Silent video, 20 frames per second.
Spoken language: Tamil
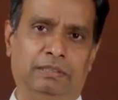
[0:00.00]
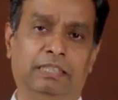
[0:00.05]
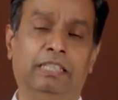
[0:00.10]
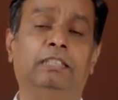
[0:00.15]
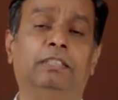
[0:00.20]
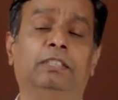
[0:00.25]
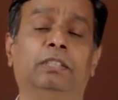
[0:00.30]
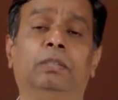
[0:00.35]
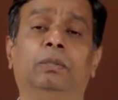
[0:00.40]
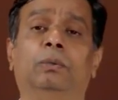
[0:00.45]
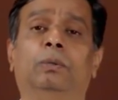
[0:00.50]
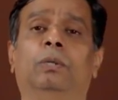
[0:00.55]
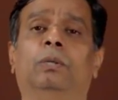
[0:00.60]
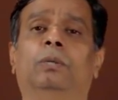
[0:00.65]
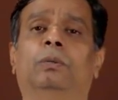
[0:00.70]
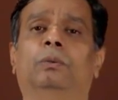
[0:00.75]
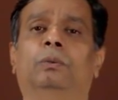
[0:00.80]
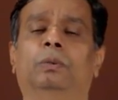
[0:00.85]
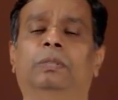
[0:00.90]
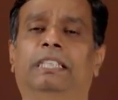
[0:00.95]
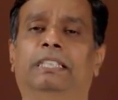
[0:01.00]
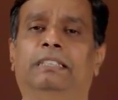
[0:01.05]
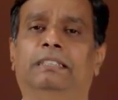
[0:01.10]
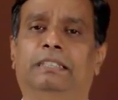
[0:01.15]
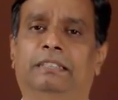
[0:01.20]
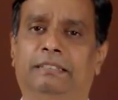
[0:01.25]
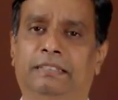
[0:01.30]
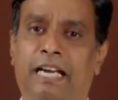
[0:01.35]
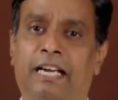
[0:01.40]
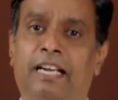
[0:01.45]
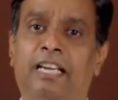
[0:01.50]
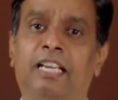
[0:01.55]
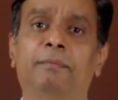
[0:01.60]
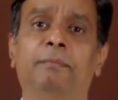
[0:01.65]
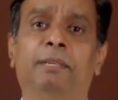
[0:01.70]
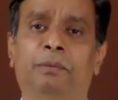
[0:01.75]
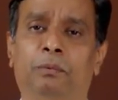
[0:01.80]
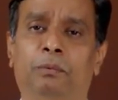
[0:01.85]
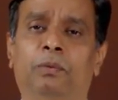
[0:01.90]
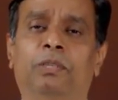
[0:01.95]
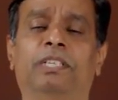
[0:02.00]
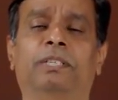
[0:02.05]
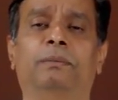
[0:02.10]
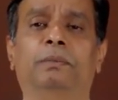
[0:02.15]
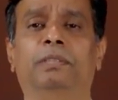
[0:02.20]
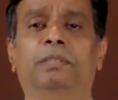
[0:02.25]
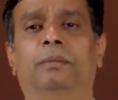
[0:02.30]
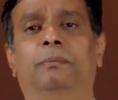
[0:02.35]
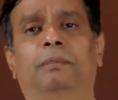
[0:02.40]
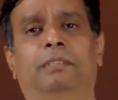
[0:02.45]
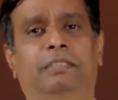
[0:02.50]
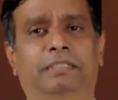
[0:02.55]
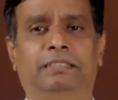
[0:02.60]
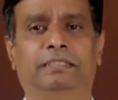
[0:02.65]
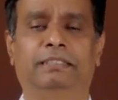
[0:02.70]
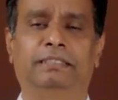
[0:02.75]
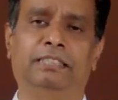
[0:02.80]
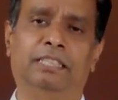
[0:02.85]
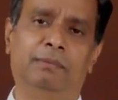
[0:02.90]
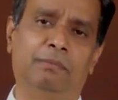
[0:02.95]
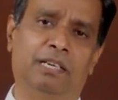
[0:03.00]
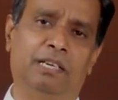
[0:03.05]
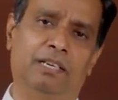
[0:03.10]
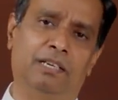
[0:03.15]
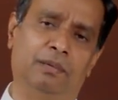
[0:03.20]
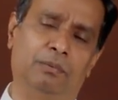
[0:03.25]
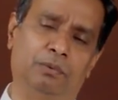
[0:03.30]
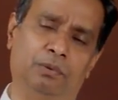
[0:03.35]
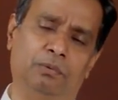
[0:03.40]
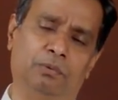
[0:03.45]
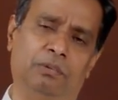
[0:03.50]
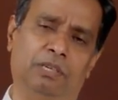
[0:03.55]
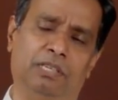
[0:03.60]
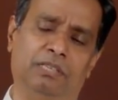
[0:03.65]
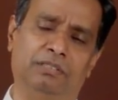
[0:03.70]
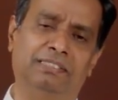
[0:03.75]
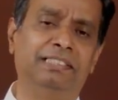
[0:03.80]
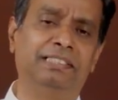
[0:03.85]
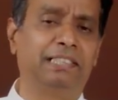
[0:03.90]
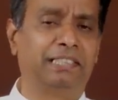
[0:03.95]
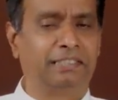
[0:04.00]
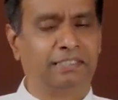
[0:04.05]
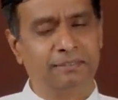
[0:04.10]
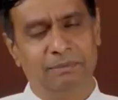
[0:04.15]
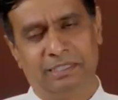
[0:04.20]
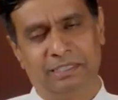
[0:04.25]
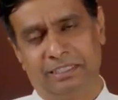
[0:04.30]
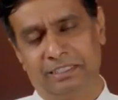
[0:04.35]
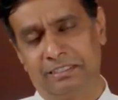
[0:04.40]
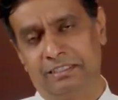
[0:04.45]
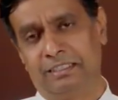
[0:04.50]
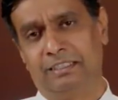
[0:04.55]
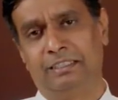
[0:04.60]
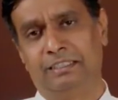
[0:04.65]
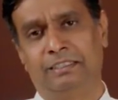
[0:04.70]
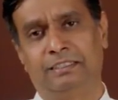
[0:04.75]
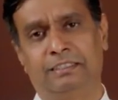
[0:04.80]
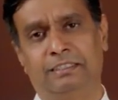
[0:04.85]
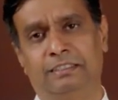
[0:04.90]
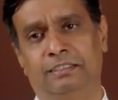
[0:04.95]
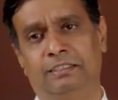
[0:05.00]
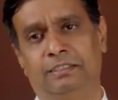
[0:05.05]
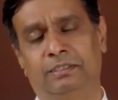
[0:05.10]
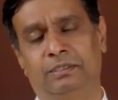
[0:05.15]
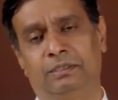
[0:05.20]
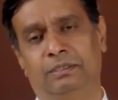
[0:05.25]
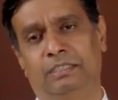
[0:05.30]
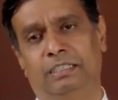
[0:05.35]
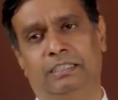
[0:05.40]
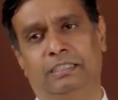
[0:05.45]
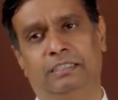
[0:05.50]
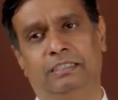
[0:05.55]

ஏற்றுக்கொள்ளக்கூடிய அந்த தகைமை உணர்வு நமக்கு இயல்பாக உருவாகுங்கிறத மகிழ்ச்சி அன்னைக்கு சொன்னாங்க